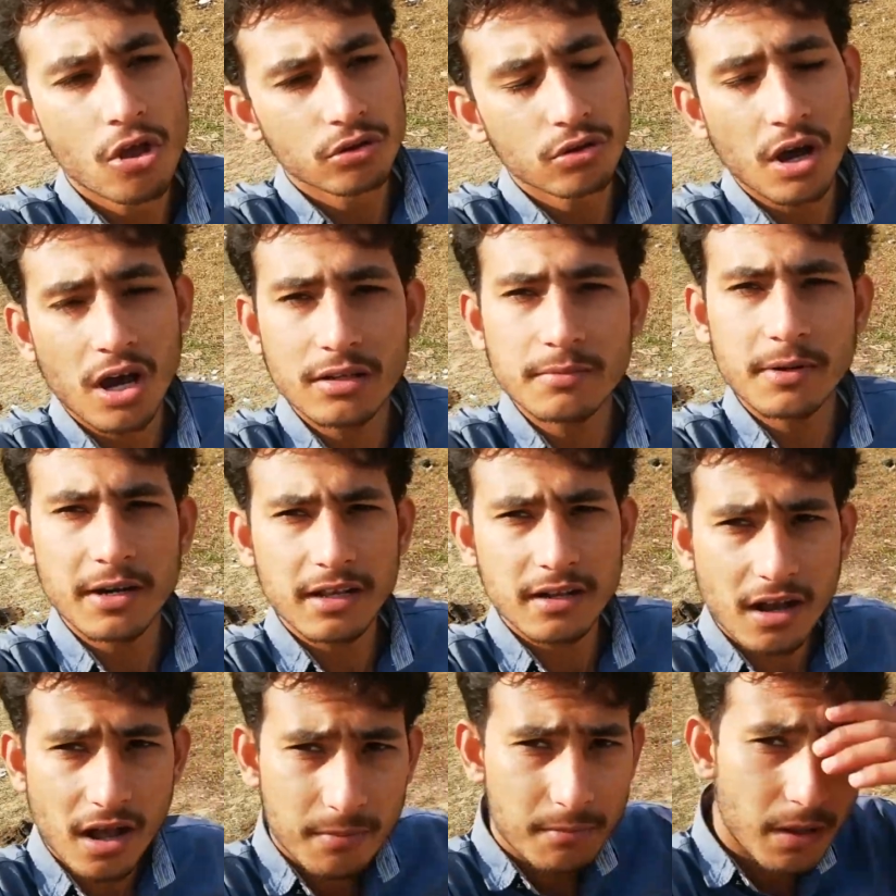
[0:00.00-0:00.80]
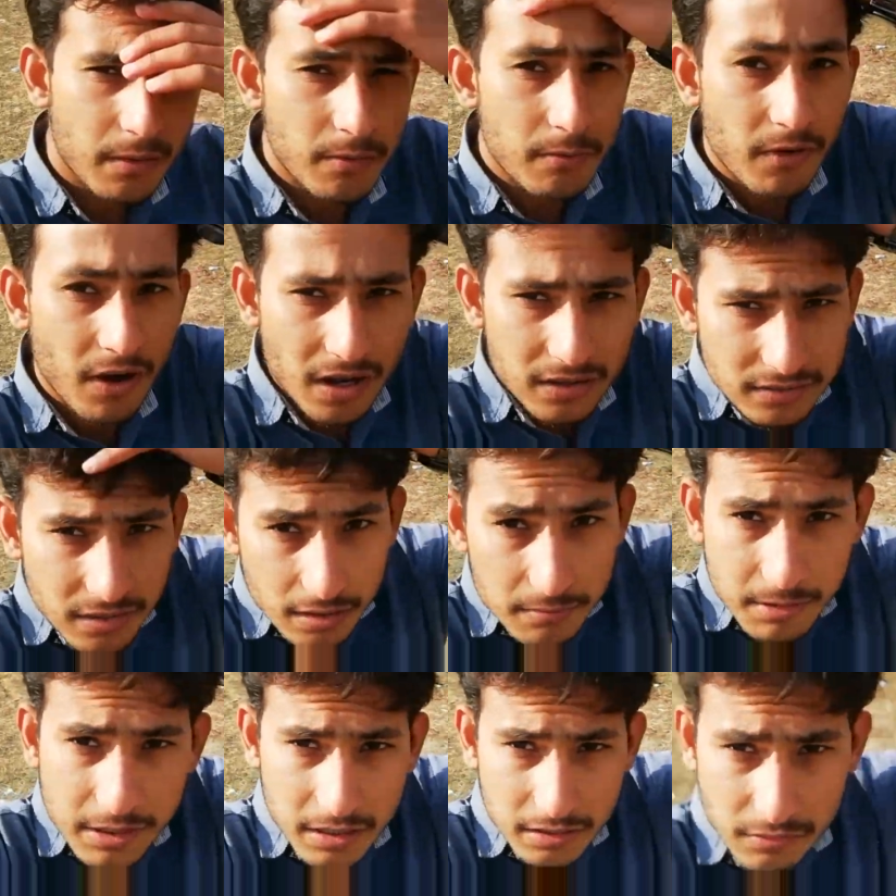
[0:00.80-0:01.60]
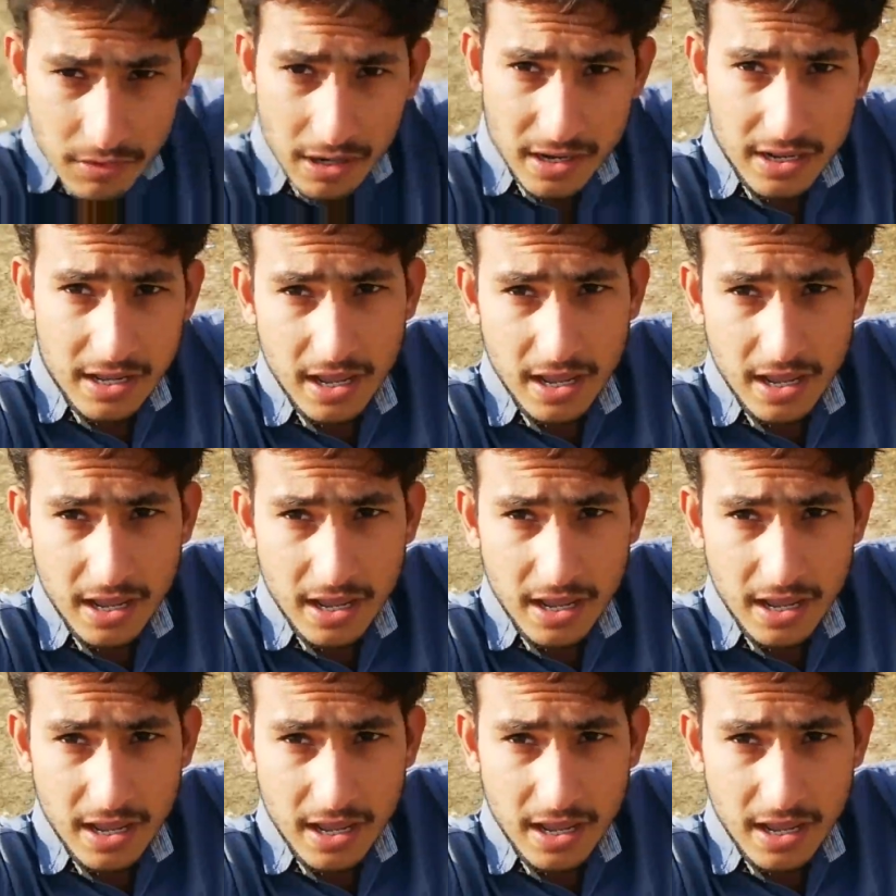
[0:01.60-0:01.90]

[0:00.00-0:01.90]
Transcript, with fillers: तो आज बड़े काम है अभी बाल शाल भी कटवाने